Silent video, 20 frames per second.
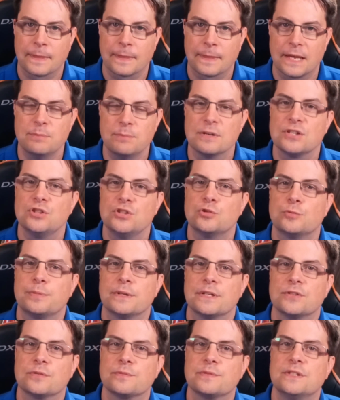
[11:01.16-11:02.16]
Imaginons par
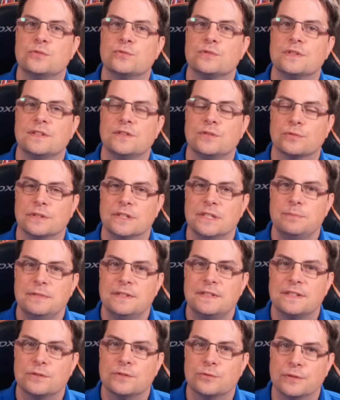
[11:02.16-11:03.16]
exemple si nous étions
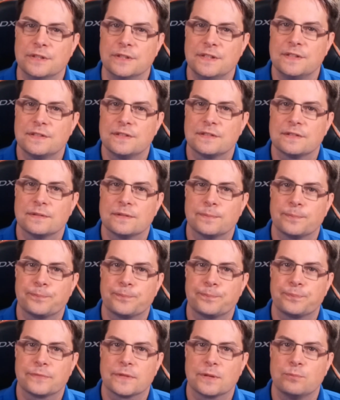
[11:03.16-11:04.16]
limités aux listes
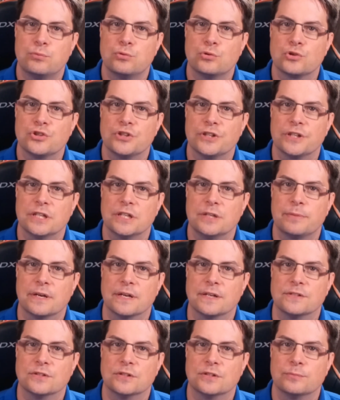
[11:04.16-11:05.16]
pour gérer par
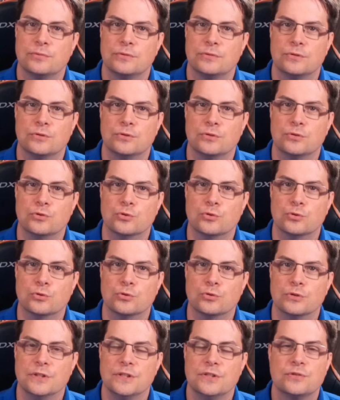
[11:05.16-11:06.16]
exemple nos
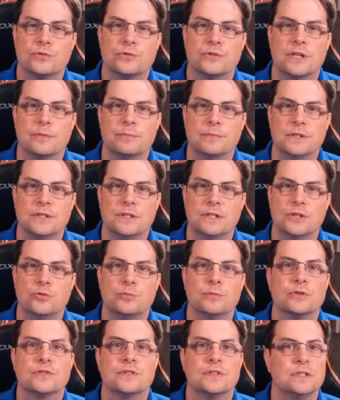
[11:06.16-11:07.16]
listes d'amis, les
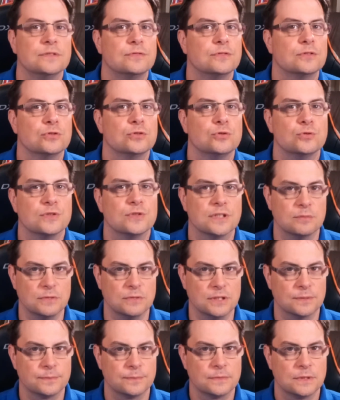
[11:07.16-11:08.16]
numéros de téléphone de nos amis.
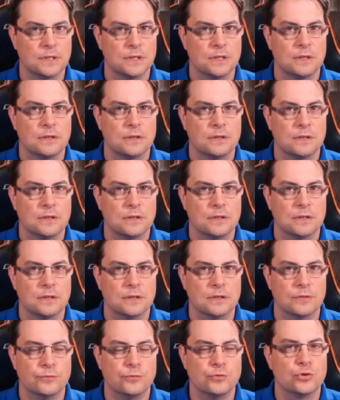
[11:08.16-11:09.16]

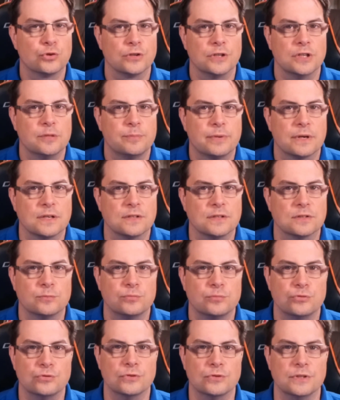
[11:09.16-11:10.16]
Vous auriez par
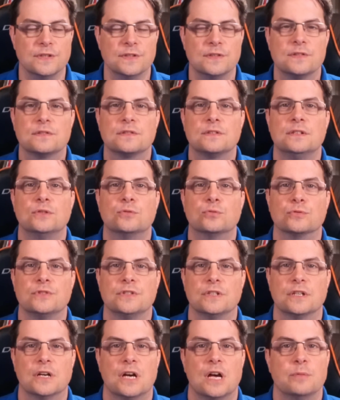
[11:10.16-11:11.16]
exemple une liste qui
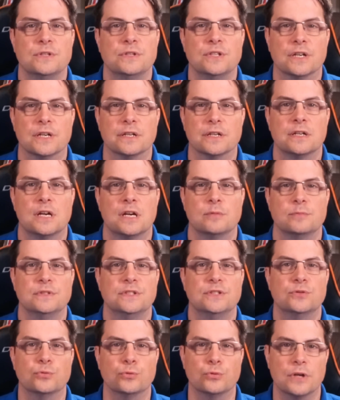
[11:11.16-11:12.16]
contient ami 1, ami
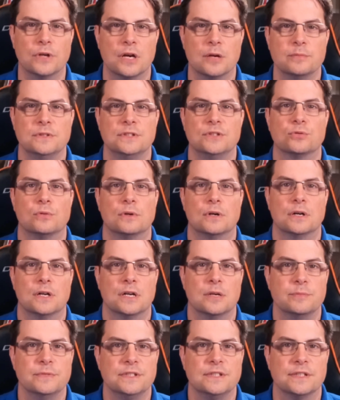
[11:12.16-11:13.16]
2, ami 3,
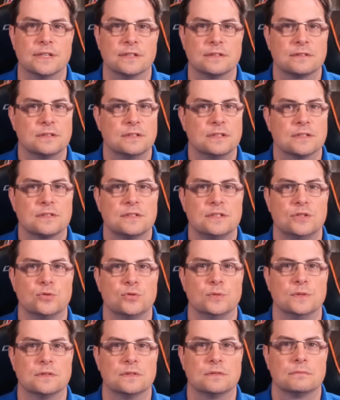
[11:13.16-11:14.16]
ami 4 et ainsi de
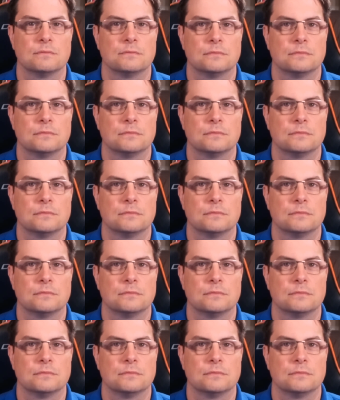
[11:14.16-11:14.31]
suite.